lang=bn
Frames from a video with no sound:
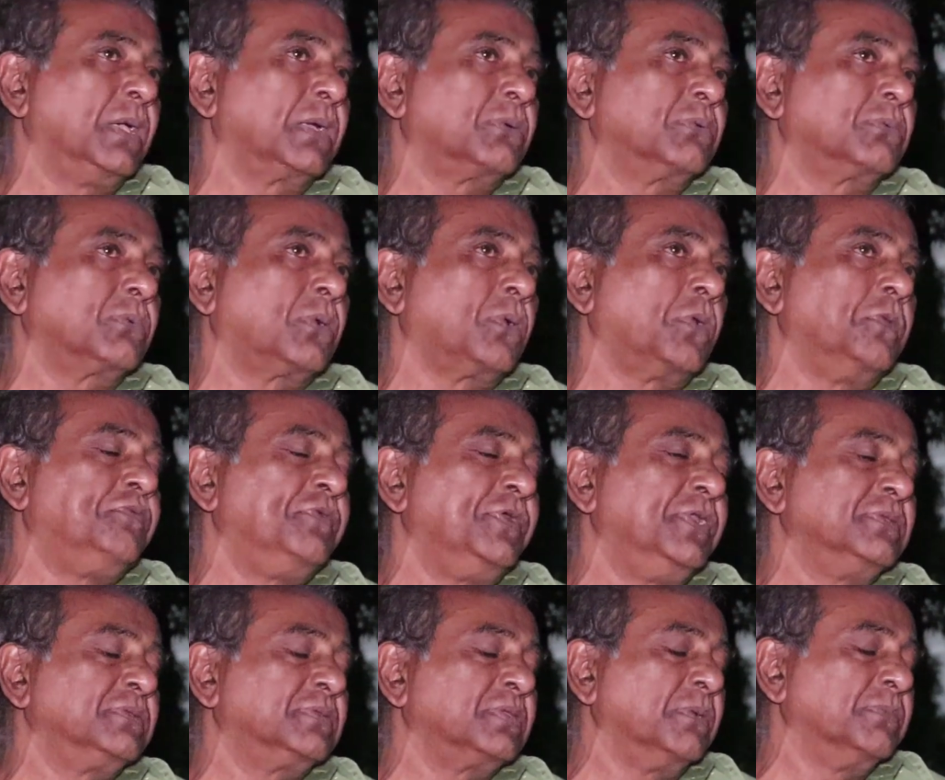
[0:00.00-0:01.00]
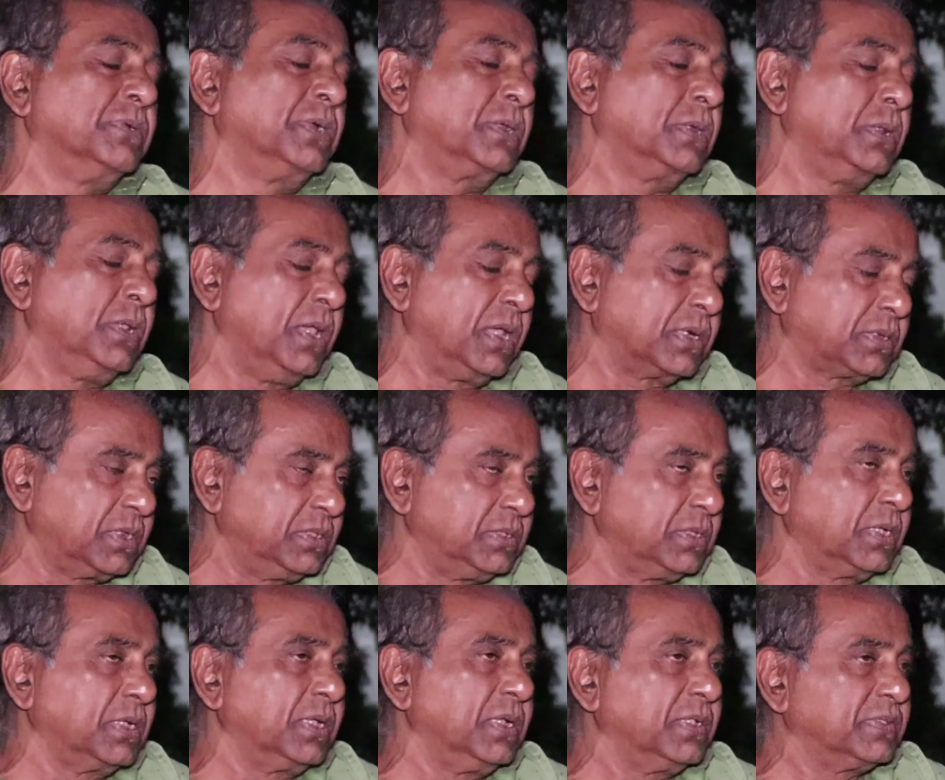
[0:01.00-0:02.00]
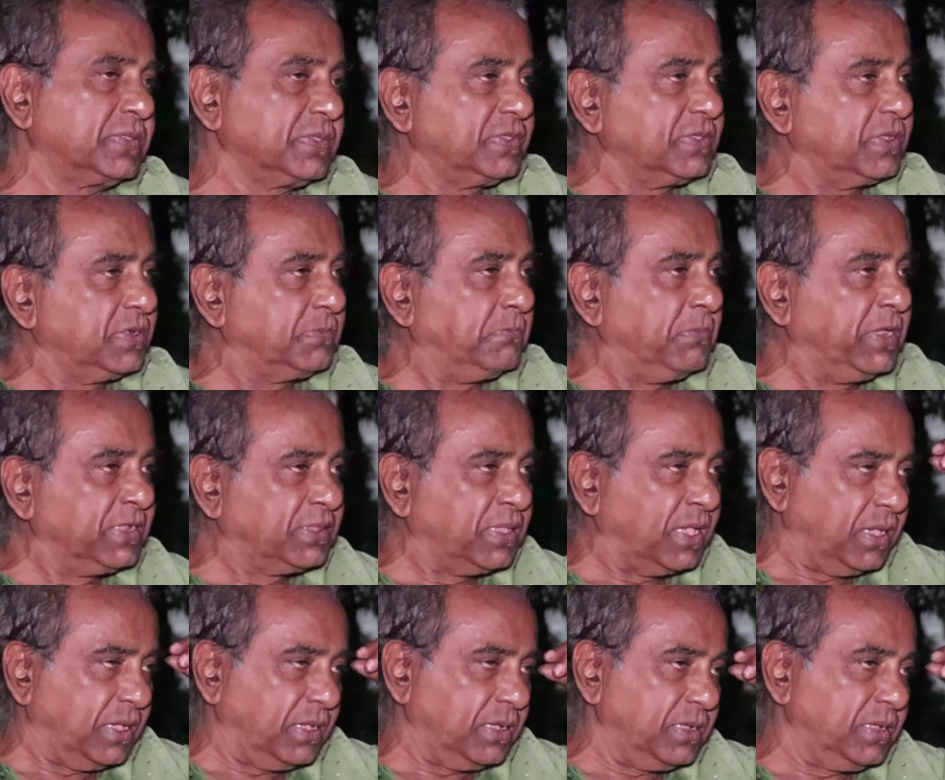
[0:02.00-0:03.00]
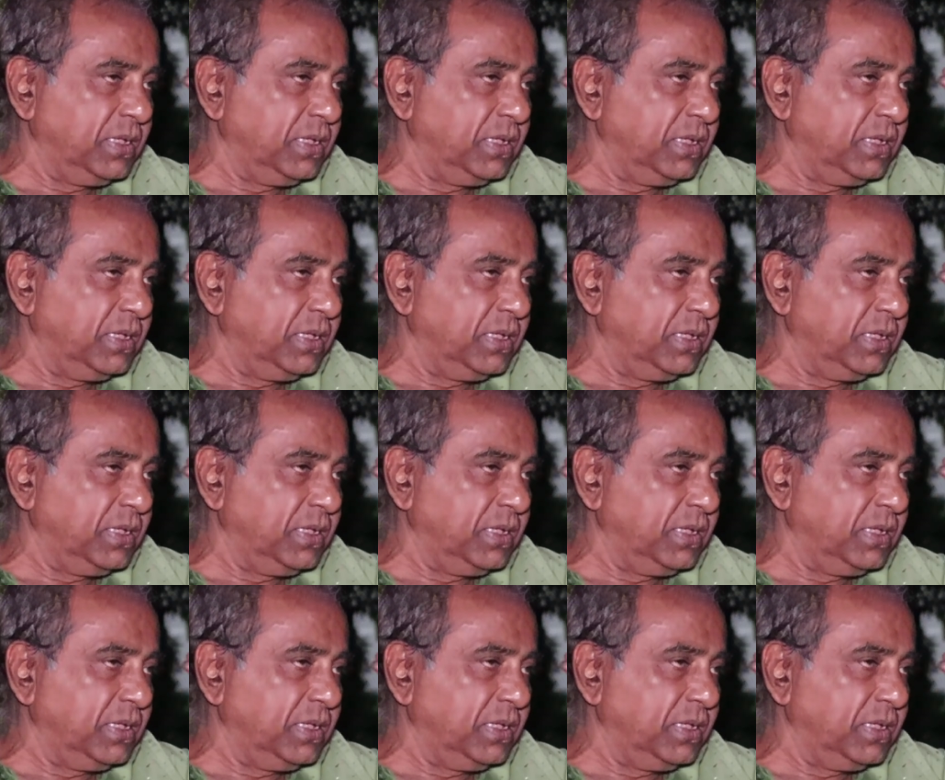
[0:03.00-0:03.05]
এখন কনফিডেন্স আমার একটা জায়গায় আছে যে মেধা